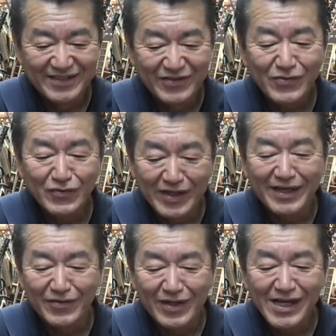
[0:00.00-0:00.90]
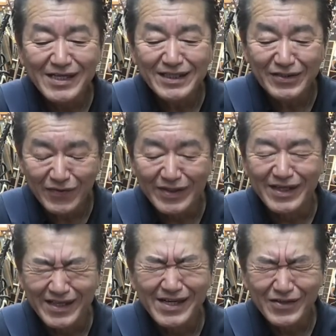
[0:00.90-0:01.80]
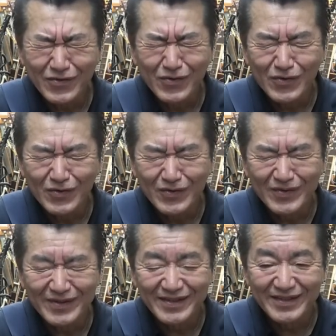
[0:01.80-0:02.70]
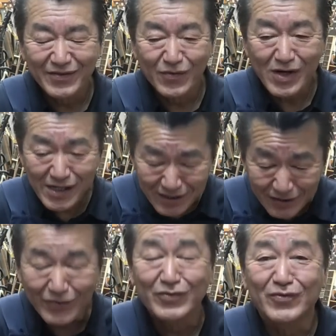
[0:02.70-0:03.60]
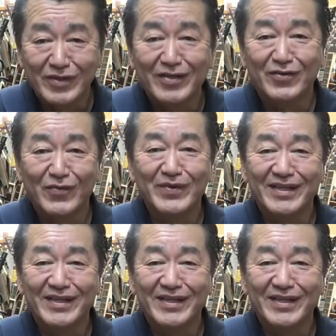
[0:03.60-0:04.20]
よくねあの男子はね意外とお母さんと来るんですよ。